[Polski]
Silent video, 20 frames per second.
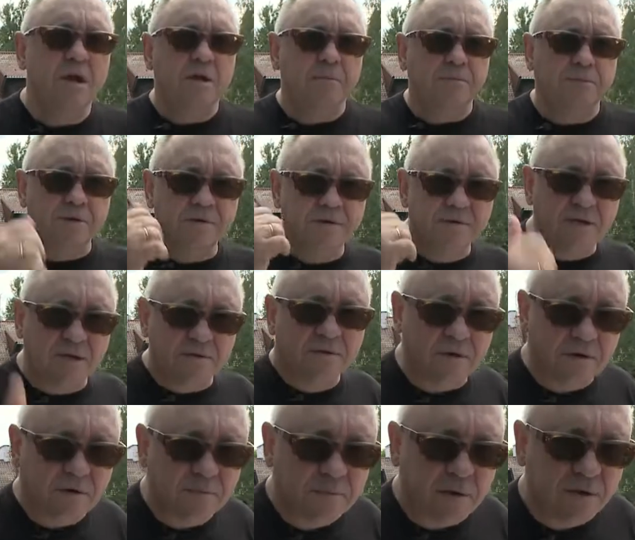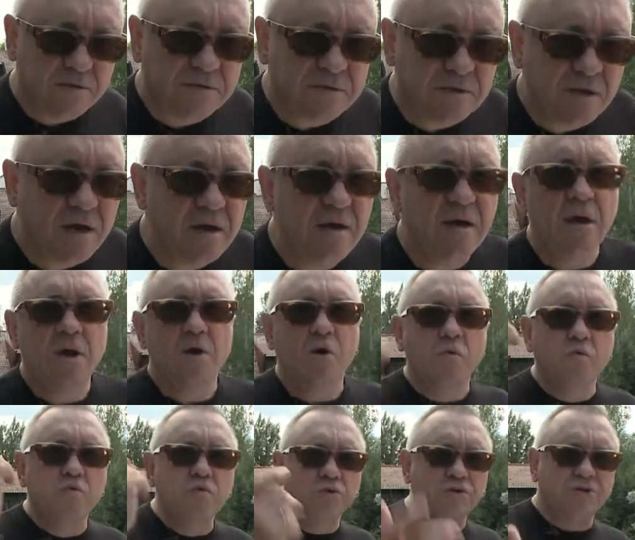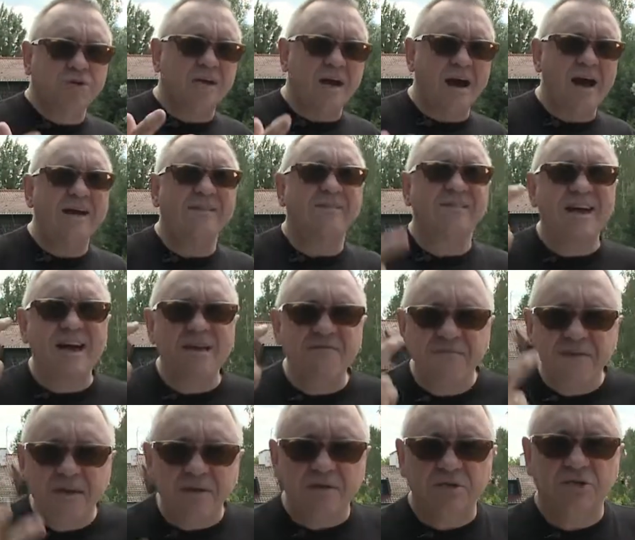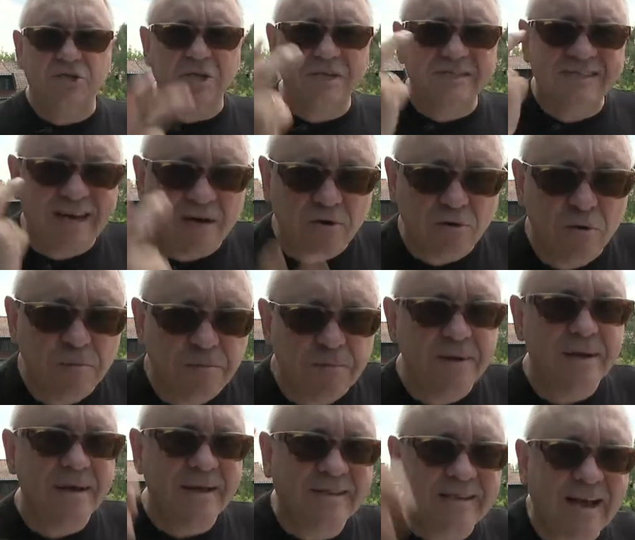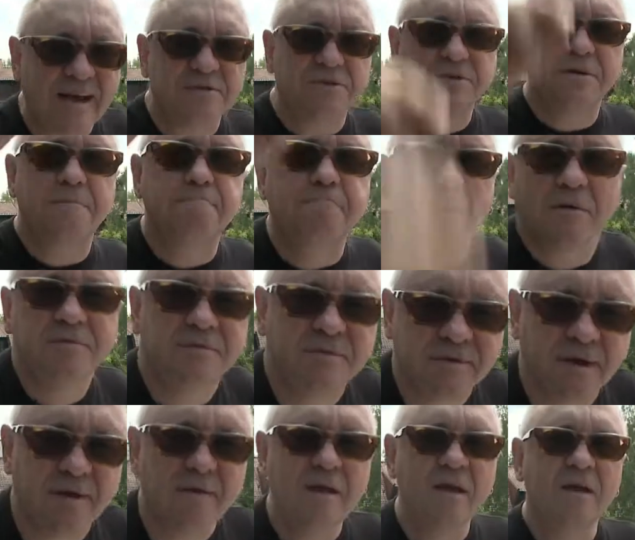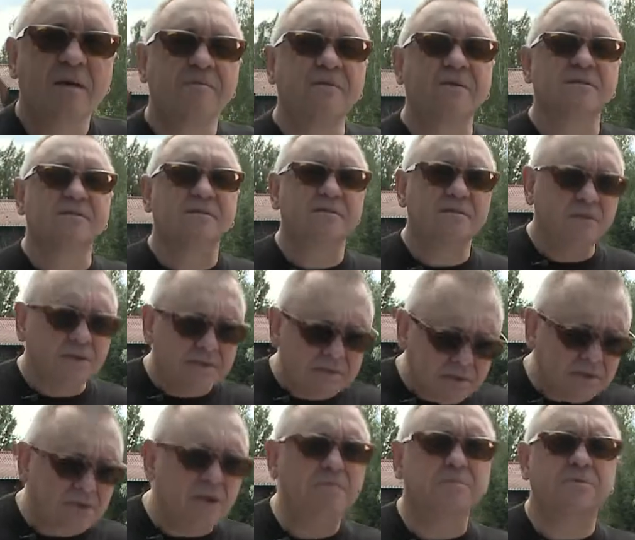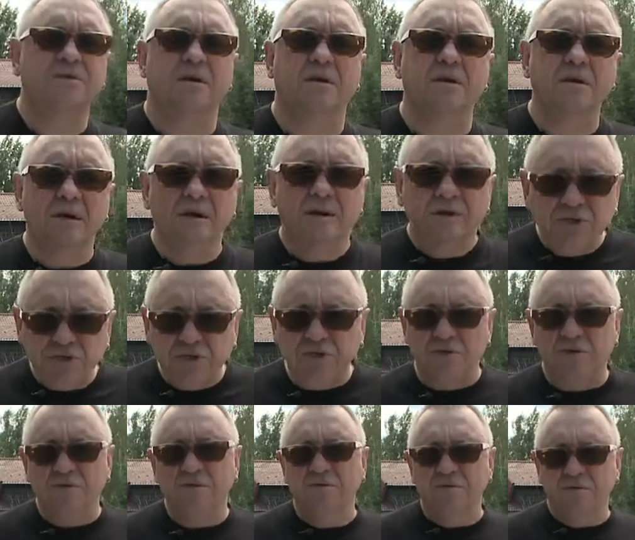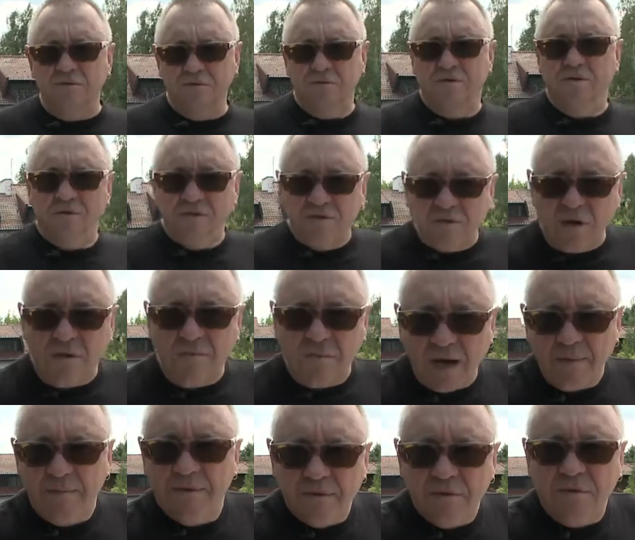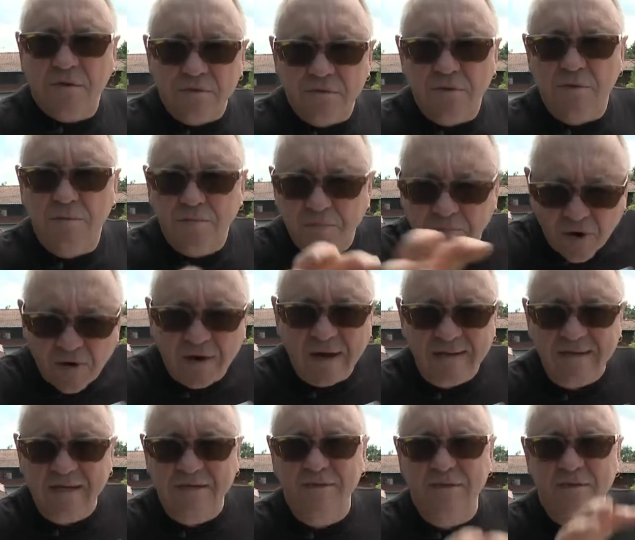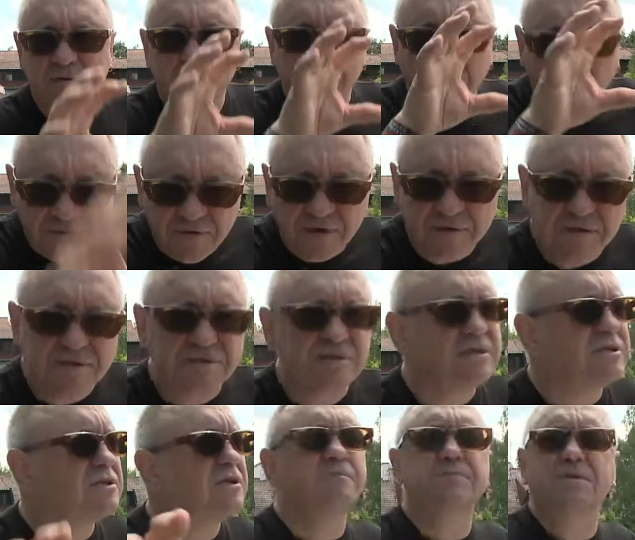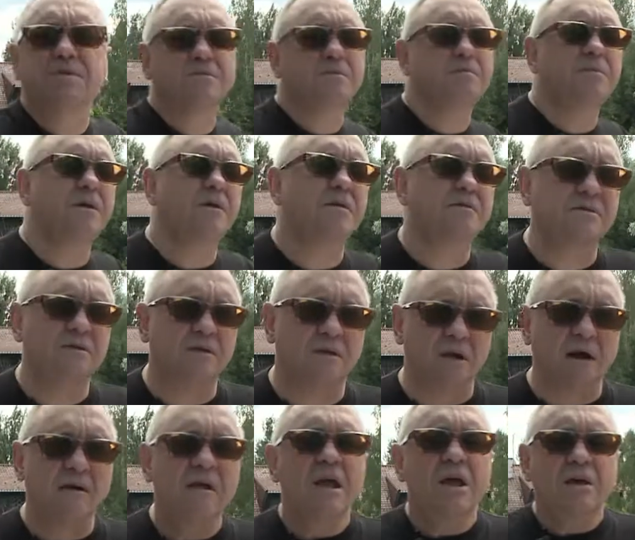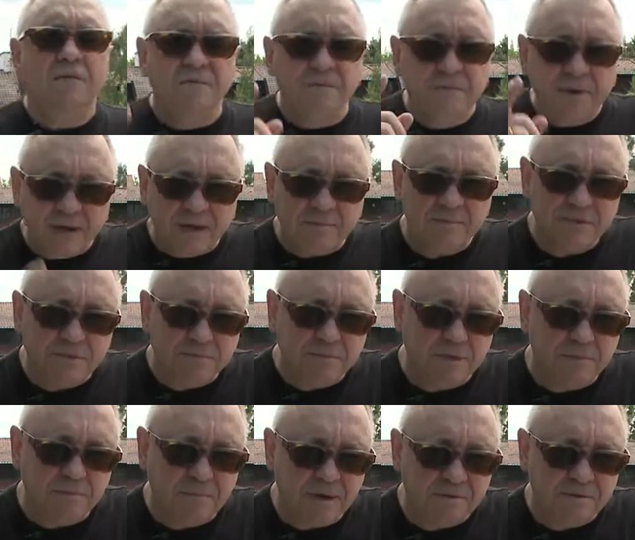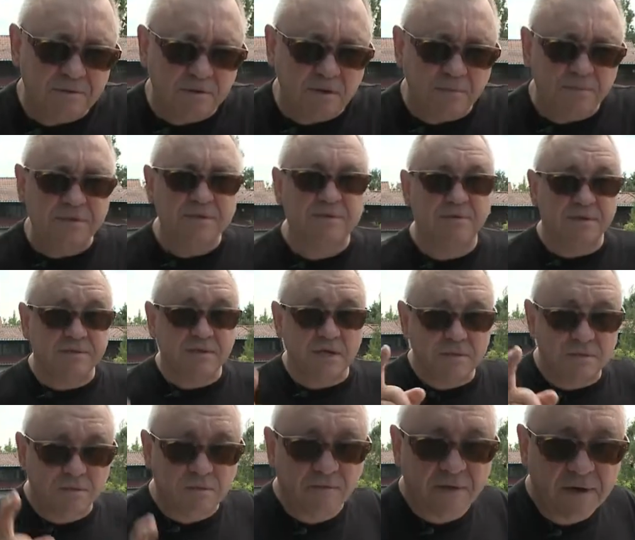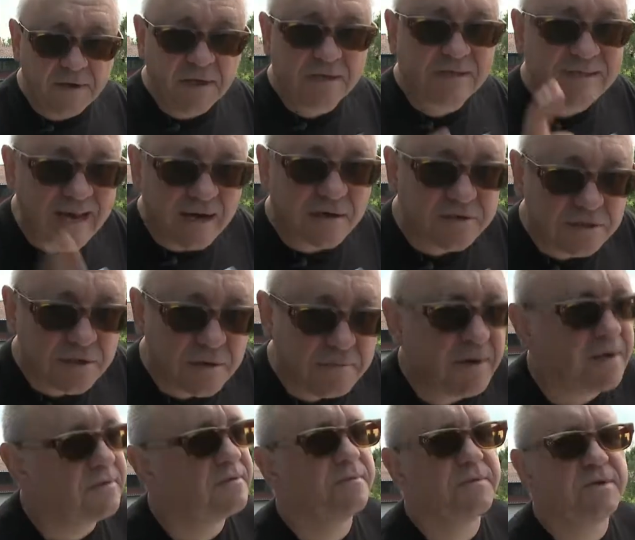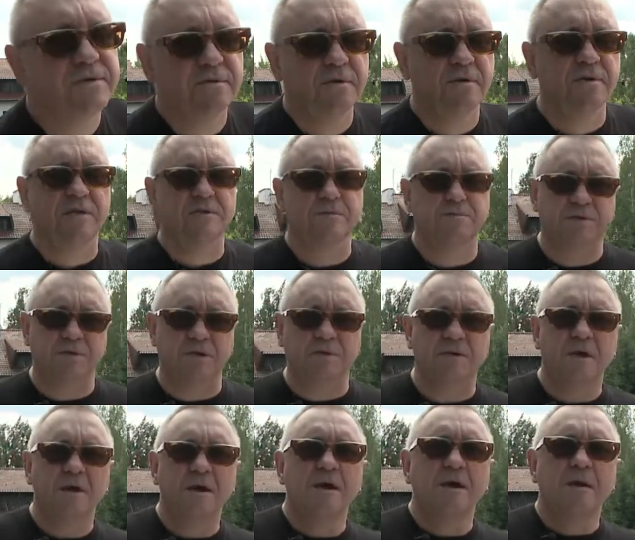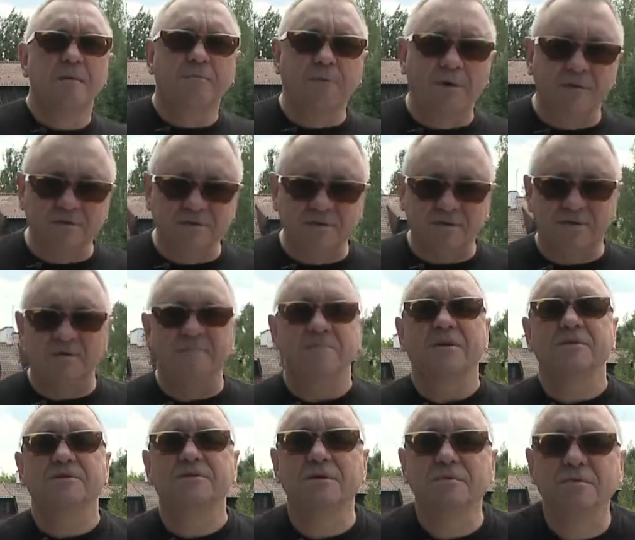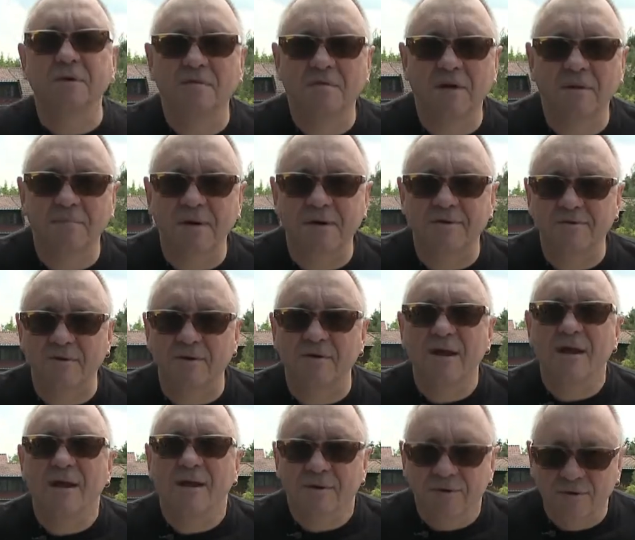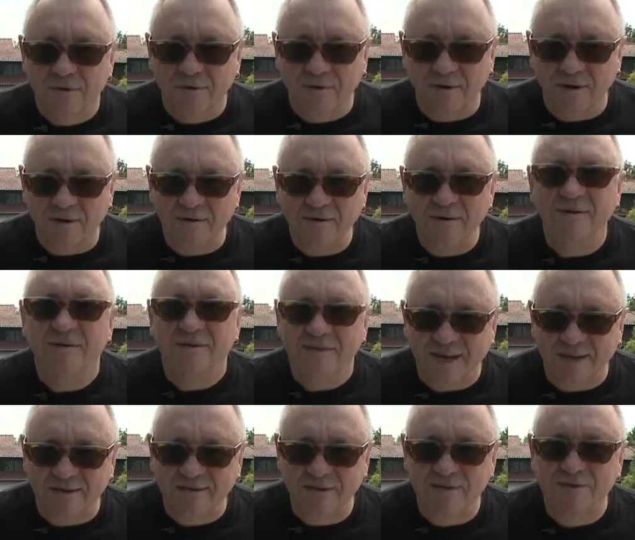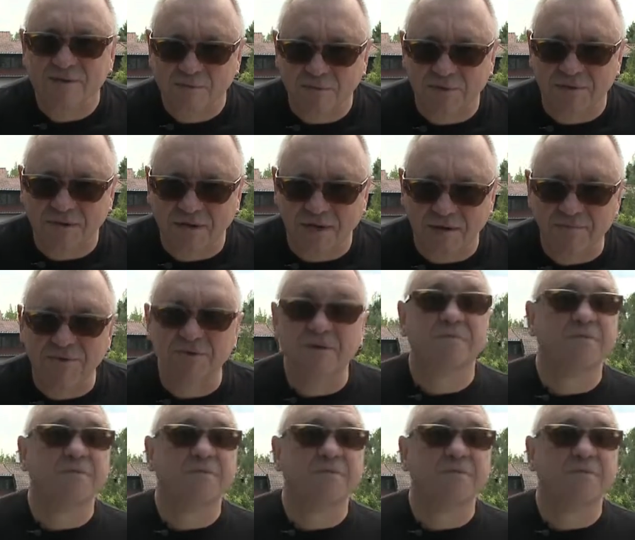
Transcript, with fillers: Pionizatory polskie, łóżka, największe zakupy także polskie. Więc nie strzemcie ci, którzy chcą, aby tylko coś pogadać i powiedzieć, nie strzemcie sobie języka. Wybieramy sprzęt bardzo dobry, zwracając uwagę także bardzo mocno na sprzęt polski. Dziękuję Wam bardzo. Jutro także spotykamy się.